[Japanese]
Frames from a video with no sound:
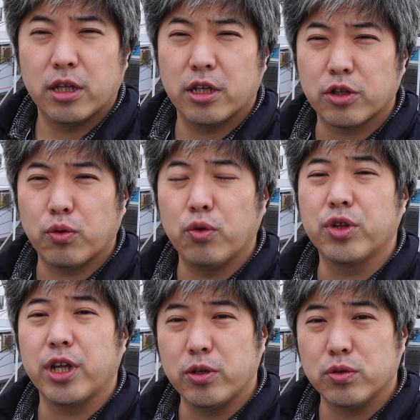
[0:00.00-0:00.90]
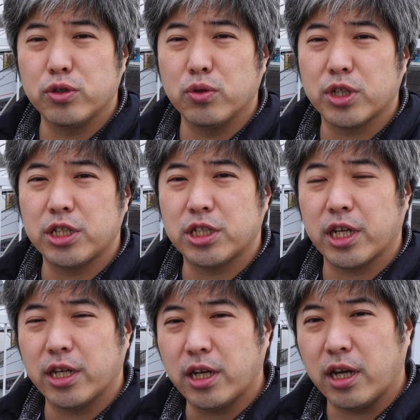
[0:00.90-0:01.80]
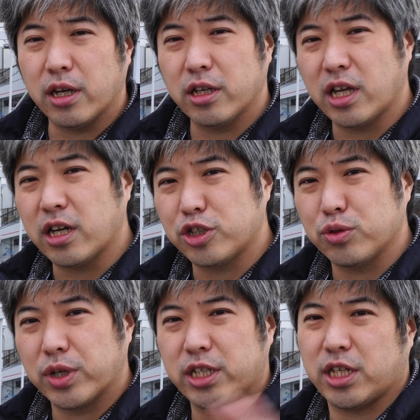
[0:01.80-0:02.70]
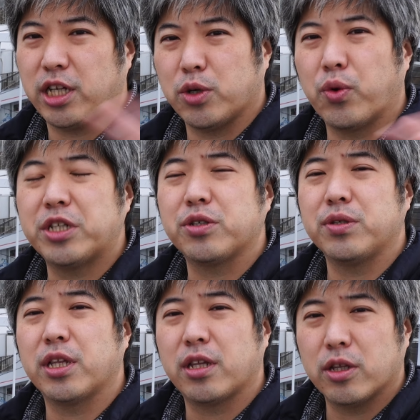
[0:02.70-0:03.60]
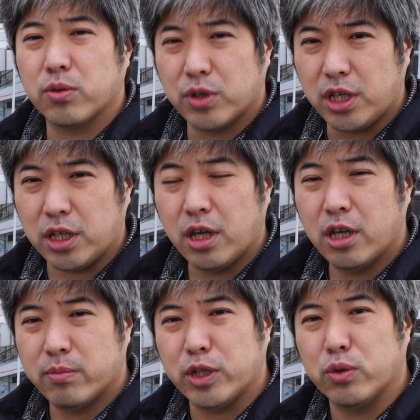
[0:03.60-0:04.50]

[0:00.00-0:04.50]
ンあと本体の操作自体がなんかちょっとガチャガチャおかしくなった後にまあ、